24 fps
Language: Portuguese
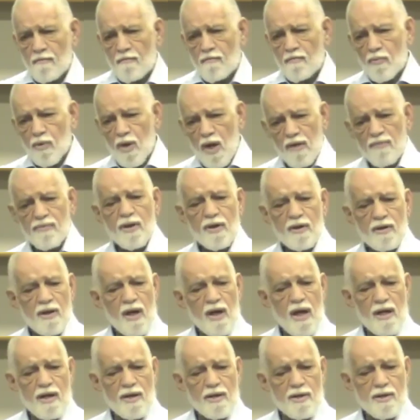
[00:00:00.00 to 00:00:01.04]
Na
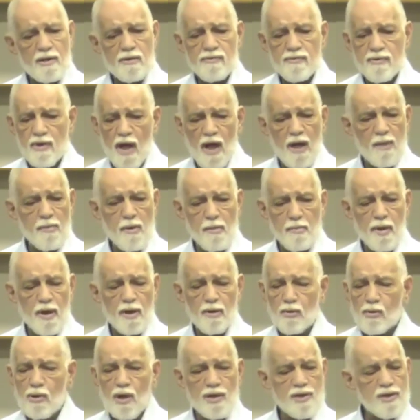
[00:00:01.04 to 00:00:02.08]
verdade, verba para
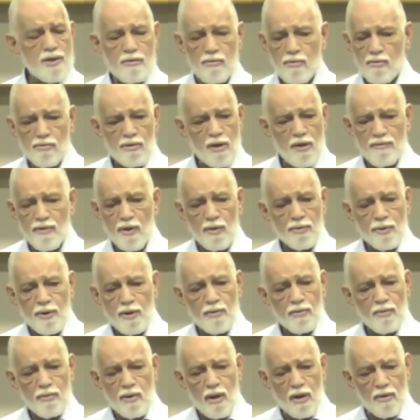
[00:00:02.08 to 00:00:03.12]
educação não está
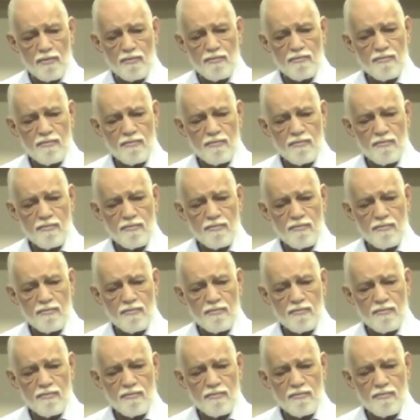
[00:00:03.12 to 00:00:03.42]
faltando, não.